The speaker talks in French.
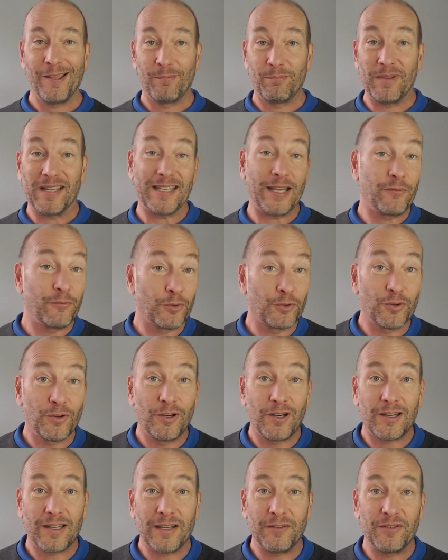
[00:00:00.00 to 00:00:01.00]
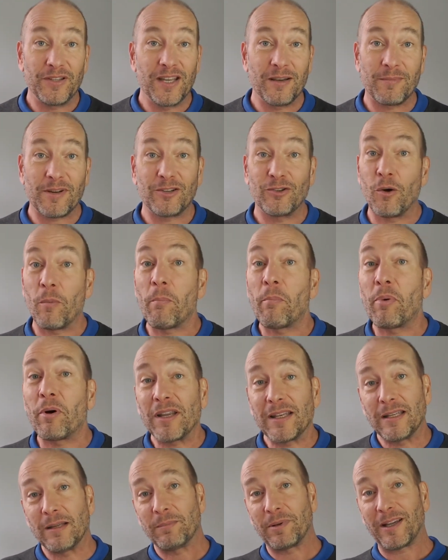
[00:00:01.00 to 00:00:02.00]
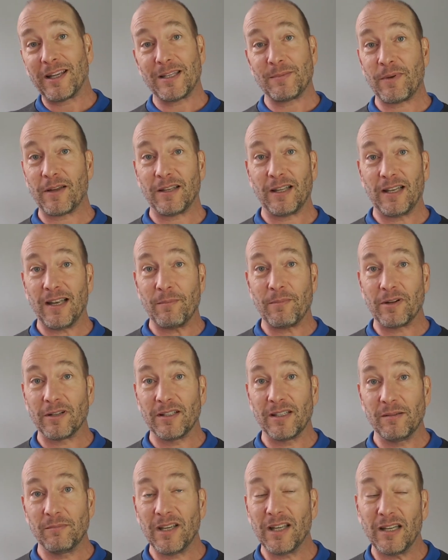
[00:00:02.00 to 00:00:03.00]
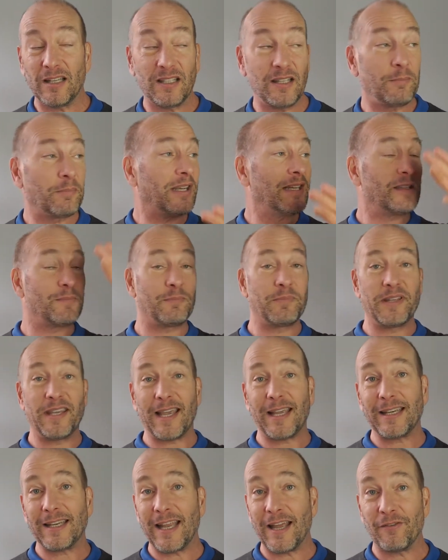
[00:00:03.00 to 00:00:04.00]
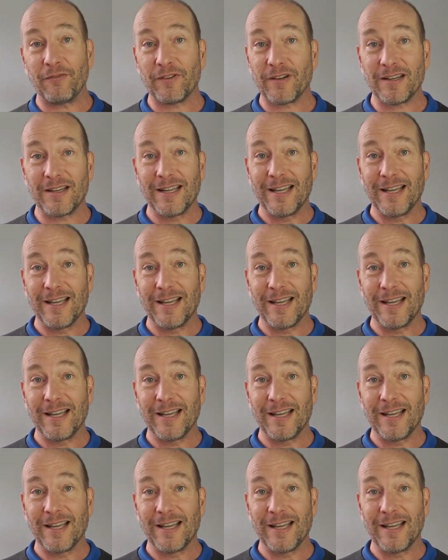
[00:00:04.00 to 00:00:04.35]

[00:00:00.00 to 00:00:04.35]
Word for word: mais cette photo-là, évidemment, n'a pas été prise pendant la pandémie, elle a été prise bien avant,